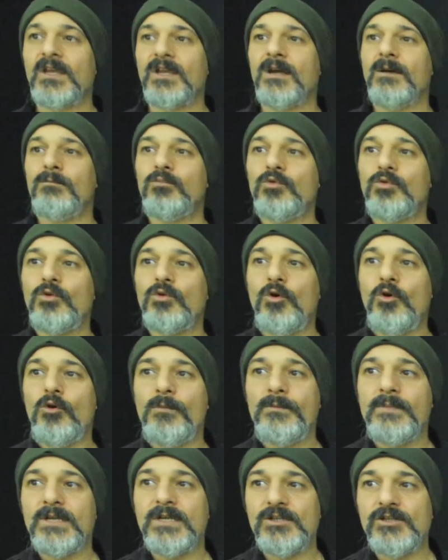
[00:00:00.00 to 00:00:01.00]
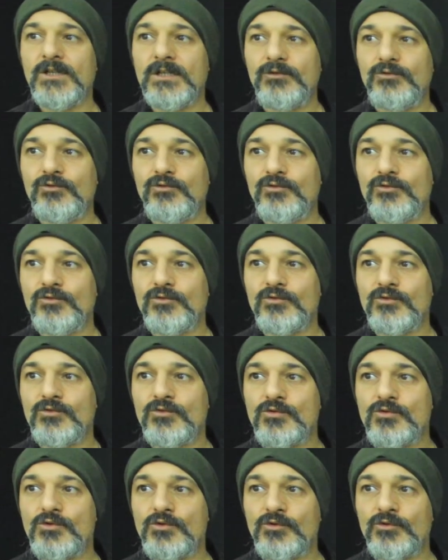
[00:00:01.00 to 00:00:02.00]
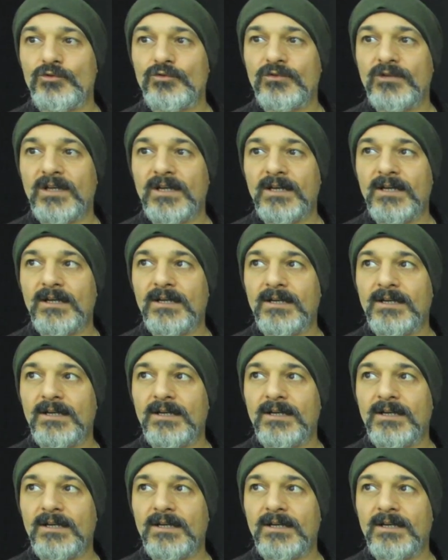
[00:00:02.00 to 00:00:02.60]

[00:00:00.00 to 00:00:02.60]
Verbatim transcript: Bu 15 etüdün sonunda